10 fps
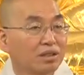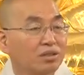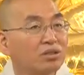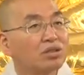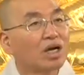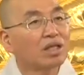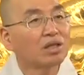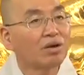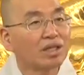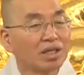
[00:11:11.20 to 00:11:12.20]
어, 너 어디
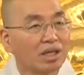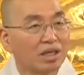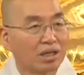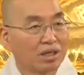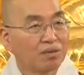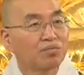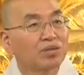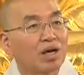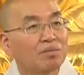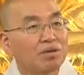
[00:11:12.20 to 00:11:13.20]
갔다 왔니?
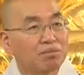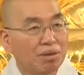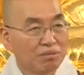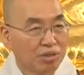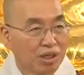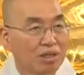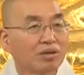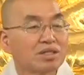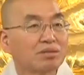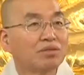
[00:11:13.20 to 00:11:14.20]
하면 밥 먹으러
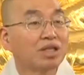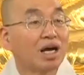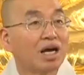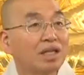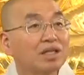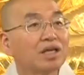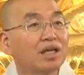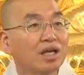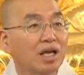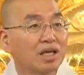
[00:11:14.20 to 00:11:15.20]
갔다 왔습니다.
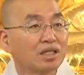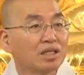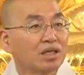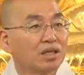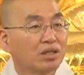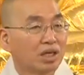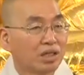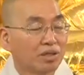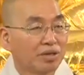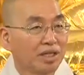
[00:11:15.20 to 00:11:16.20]
이렇게 얘기해야지. 어디
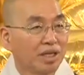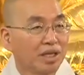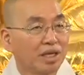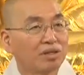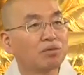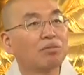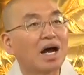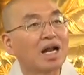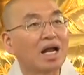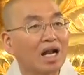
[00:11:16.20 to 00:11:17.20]
갔다 왔니? 너
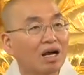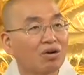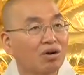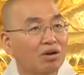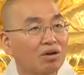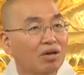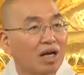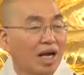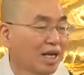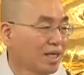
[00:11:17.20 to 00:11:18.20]
말 안 하고.
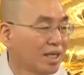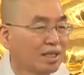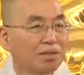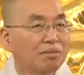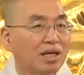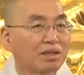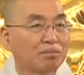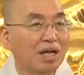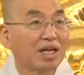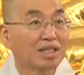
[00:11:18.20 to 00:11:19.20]
아예 네
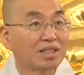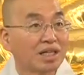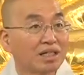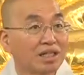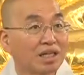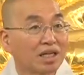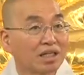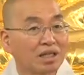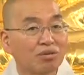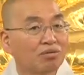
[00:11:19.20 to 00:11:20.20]
말은 말 같지
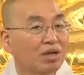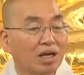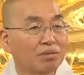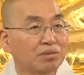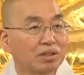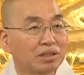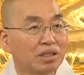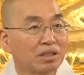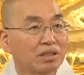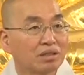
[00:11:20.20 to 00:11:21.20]
않으니까 대꾸를 안 하면
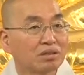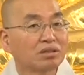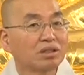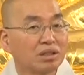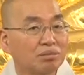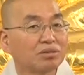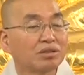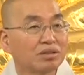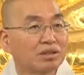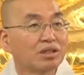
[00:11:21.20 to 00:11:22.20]
이제 그런 일이
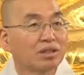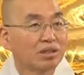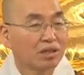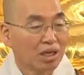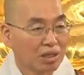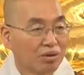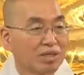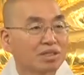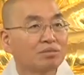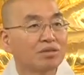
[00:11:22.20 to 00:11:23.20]
벌어진다. 갔다
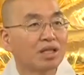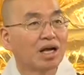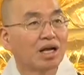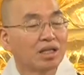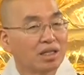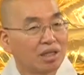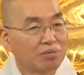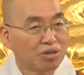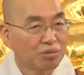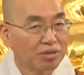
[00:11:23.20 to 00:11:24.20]
왔습니다.
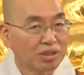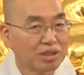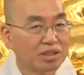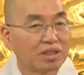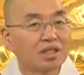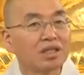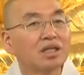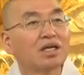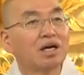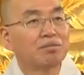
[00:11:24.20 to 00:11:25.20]
남자고 먹었지?
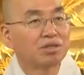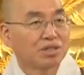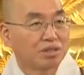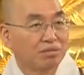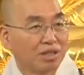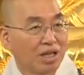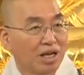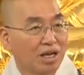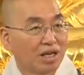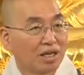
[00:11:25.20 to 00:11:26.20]
안
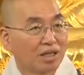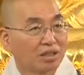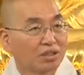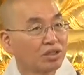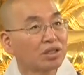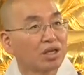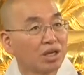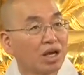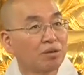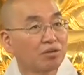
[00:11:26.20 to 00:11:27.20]
먹었습니다. 이렇게
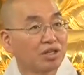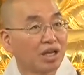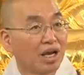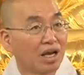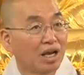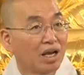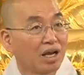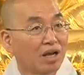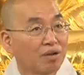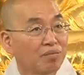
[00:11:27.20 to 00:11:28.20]
얘기하면
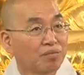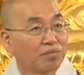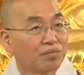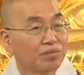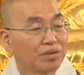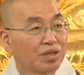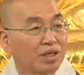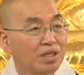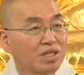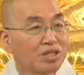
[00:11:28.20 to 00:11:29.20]
돼. 응?
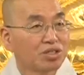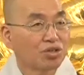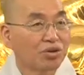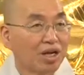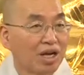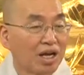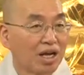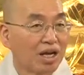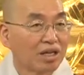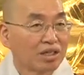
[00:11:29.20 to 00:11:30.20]
이실직고
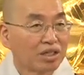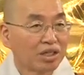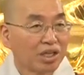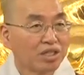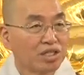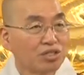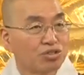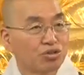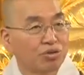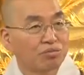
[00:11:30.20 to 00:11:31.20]
해라. 이게
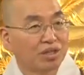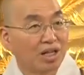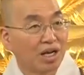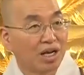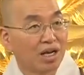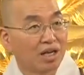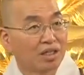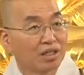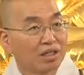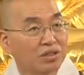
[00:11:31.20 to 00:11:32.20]
이실직고입니다.
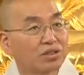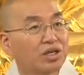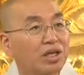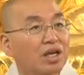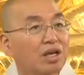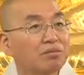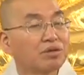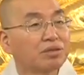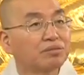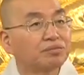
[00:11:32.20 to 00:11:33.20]
이렇게
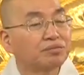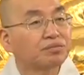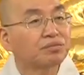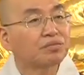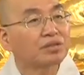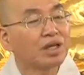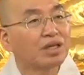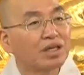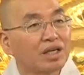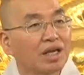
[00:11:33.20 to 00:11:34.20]
얘기하면
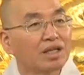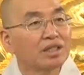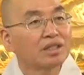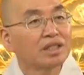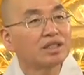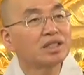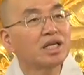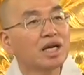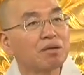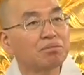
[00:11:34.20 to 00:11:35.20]
되는 거야.
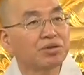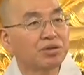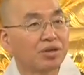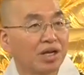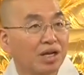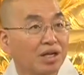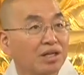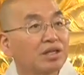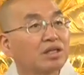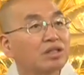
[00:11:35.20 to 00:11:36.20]
지혜가 필요해.
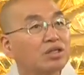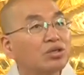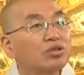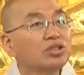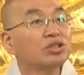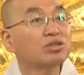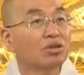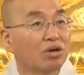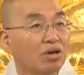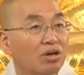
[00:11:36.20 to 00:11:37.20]
이런
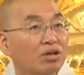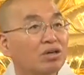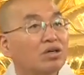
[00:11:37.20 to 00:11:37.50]
식으로